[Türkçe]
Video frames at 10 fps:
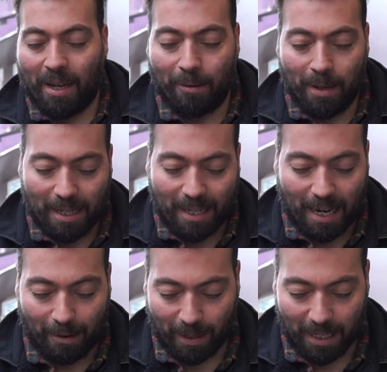Merhaba,
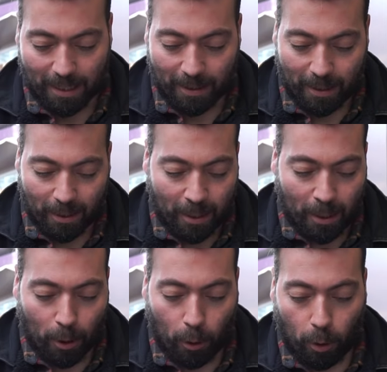selamlar. Merhaba, hoş
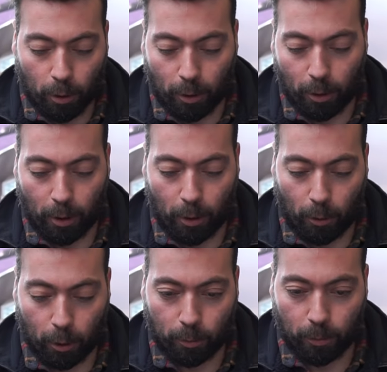geldiniz. Teşekkürler.
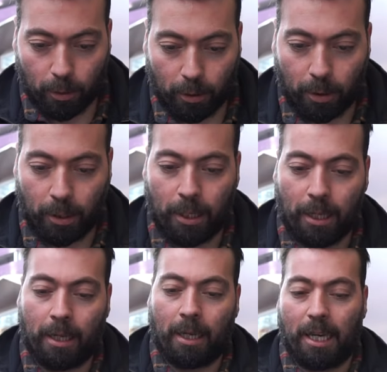Hoş,
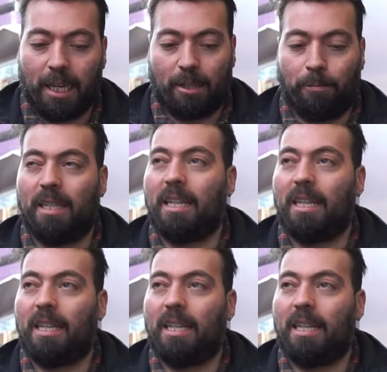e, iyiyiz,